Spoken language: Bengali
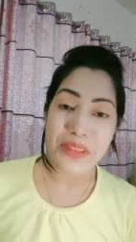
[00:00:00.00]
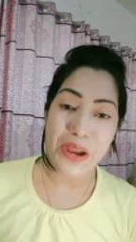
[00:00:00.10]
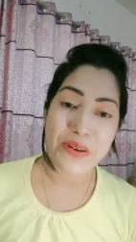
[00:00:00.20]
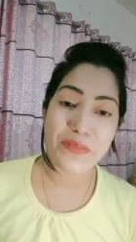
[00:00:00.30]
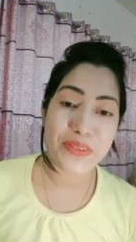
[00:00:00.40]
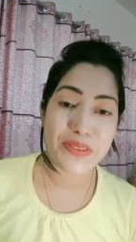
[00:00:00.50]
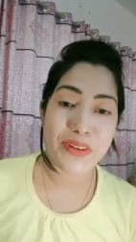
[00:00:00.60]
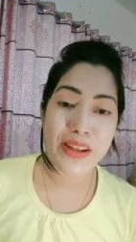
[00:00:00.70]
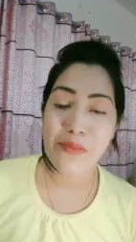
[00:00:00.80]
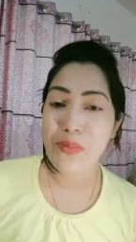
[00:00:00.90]
আমার পিছনে
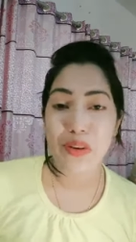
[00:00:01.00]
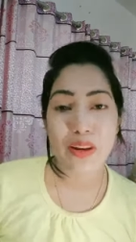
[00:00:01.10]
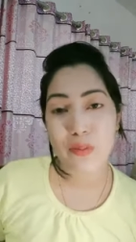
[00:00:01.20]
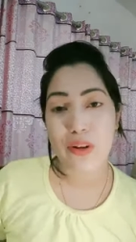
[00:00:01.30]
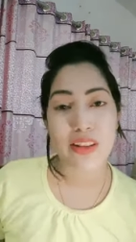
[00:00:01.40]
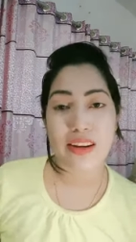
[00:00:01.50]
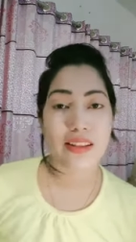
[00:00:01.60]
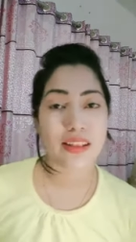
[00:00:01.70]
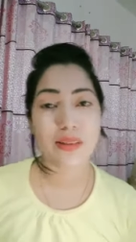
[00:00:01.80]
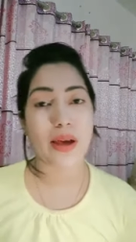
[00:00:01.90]
না পড়লে পড়ে থাকলে
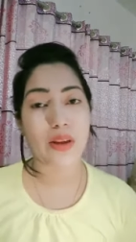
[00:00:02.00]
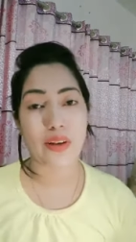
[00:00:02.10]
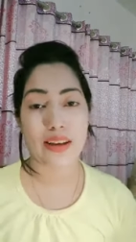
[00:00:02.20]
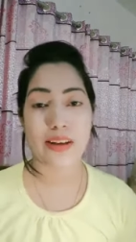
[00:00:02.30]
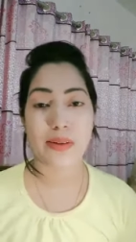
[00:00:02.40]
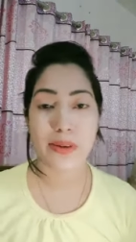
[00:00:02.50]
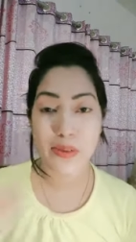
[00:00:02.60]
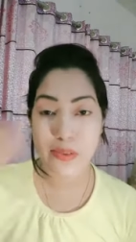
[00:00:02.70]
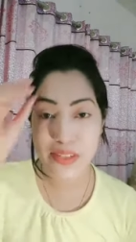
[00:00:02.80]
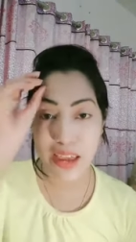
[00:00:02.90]
তাদের ভালো লাগে না মানে
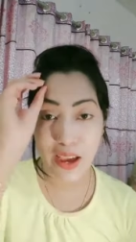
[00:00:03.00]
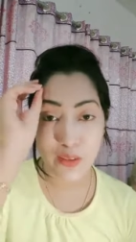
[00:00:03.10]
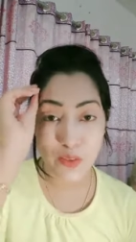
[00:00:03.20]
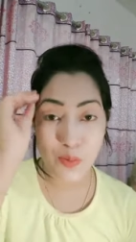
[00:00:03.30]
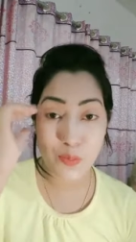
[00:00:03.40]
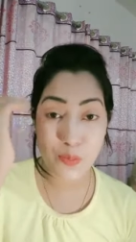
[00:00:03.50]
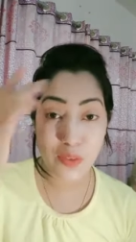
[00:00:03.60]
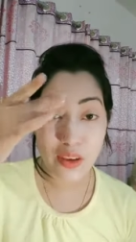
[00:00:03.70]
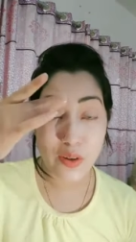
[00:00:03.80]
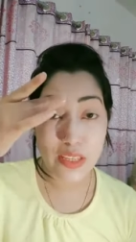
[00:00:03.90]
হচ্ছে একদম
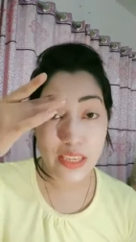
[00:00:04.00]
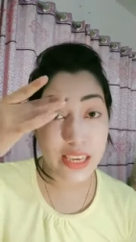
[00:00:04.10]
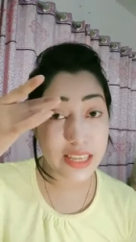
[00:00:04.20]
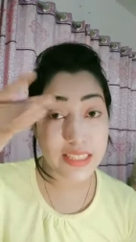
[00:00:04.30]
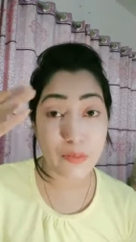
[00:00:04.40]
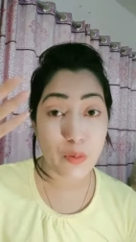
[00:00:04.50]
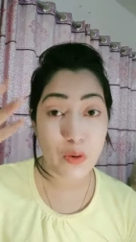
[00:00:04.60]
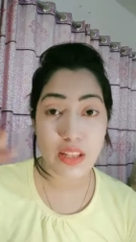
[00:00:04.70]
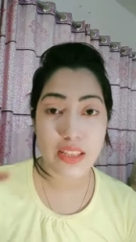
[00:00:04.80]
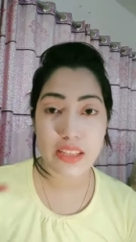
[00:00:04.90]
কি যে
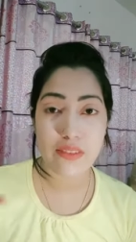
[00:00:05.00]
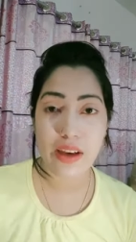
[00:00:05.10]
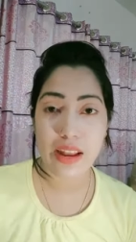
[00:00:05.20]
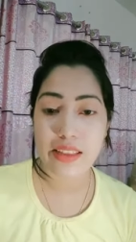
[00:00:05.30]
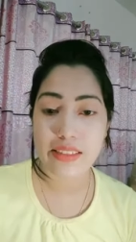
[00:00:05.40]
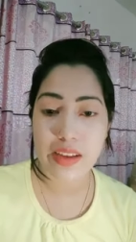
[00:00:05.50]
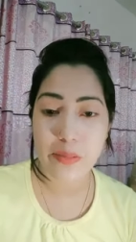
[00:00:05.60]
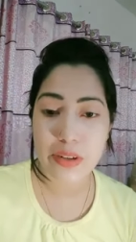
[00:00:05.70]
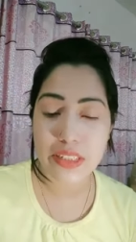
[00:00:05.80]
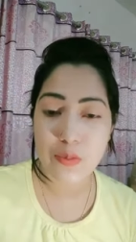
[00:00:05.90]
ভোগান্তিতে ফালাইতেছে
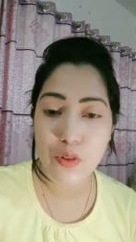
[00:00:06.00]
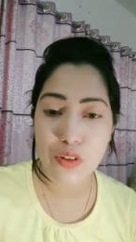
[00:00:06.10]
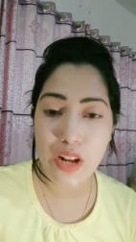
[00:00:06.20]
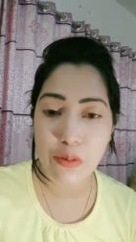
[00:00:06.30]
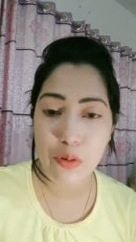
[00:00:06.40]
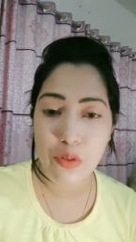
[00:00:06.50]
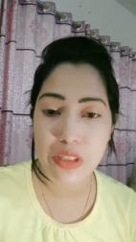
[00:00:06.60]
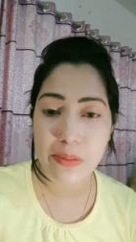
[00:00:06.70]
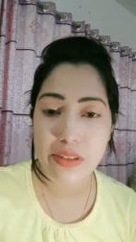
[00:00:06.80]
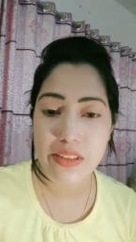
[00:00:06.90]
আমার ঠিক মতো লাইভও
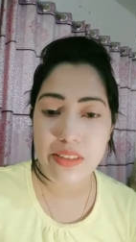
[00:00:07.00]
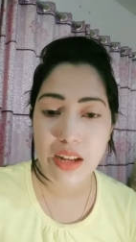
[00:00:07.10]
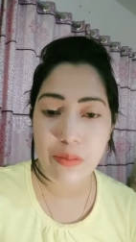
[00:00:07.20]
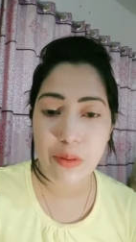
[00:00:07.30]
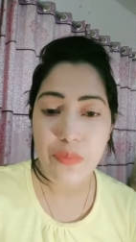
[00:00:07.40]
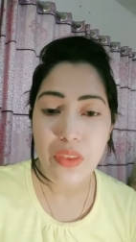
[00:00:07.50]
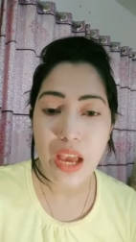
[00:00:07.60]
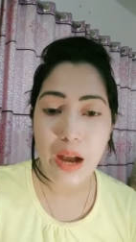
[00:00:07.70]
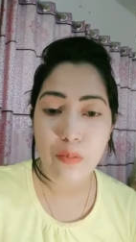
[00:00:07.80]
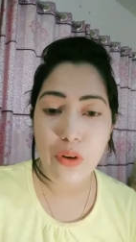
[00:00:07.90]
করতে পারতেছি না আমি
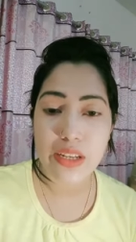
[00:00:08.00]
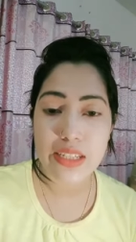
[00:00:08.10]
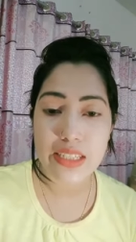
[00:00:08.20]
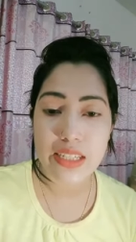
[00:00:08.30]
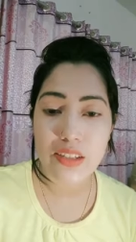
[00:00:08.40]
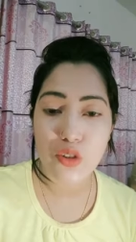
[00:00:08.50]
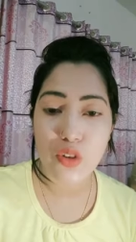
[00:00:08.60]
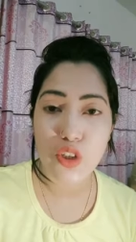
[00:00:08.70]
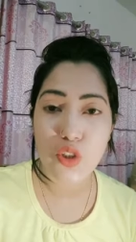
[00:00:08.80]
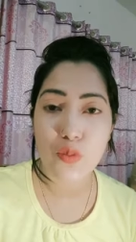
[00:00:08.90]
আপু এন্টি এজিং এর জন্য
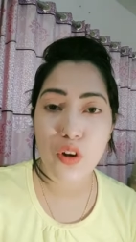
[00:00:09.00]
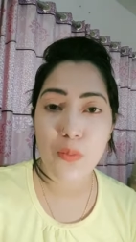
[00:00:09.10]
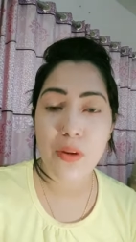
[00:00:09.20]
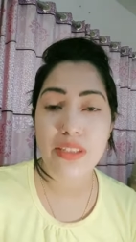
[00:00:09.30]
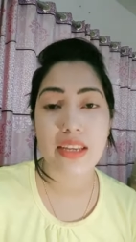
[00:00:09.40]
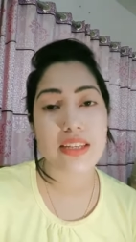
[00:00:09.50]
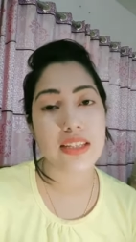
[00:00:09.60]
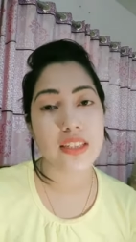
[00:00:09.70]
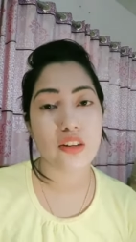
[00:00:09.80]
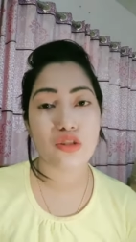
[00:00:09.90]
কিছু বলো প্লিজ এন্টি
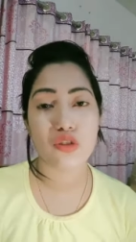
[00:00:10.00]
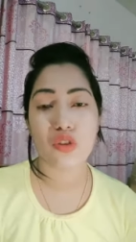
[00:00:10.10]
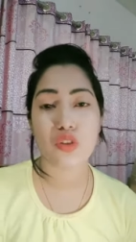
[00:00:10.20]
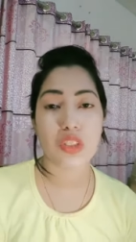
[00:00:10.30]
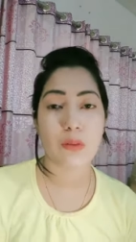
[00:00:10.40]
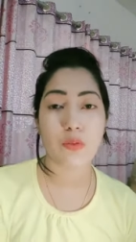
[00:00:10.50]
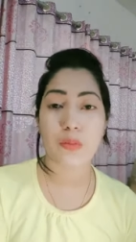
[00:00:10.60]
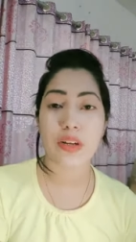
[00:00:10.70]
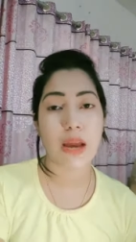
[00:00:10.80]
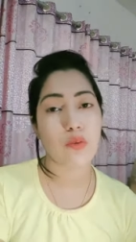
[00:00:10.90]
এজিং এর জন্য হচ্ছে আপু
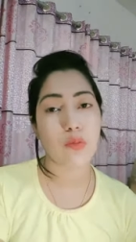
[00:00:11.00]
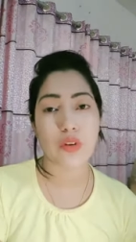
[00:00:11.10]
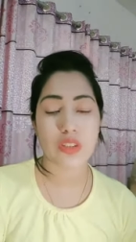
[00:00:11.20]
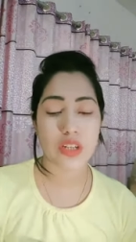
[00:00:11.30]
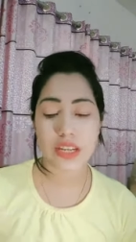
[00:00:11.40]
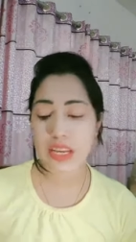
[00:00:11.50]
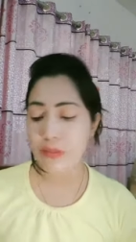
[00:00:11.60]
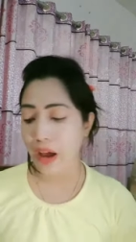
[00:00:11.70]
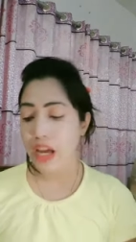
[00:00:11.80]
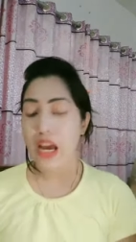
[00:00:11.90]
তোমার ডায়মন্ড বক্সটা নিয়ে নিবা